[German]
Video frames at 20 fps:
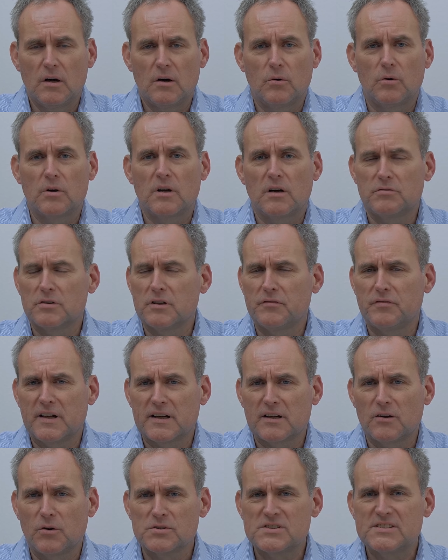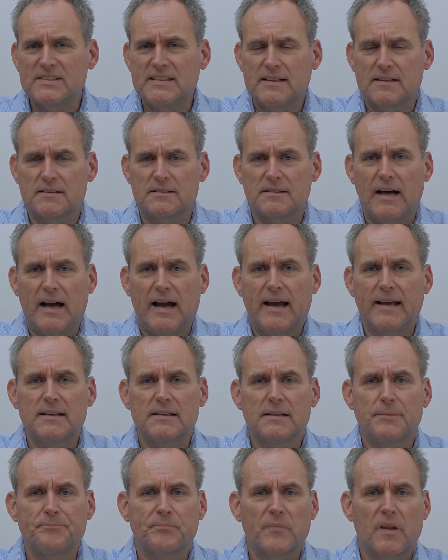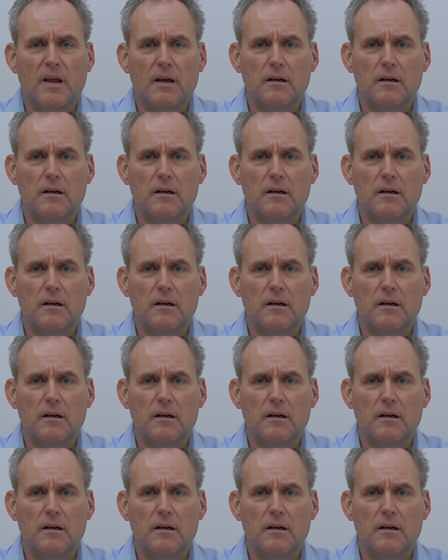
oder wurde vielleicht lanciert eine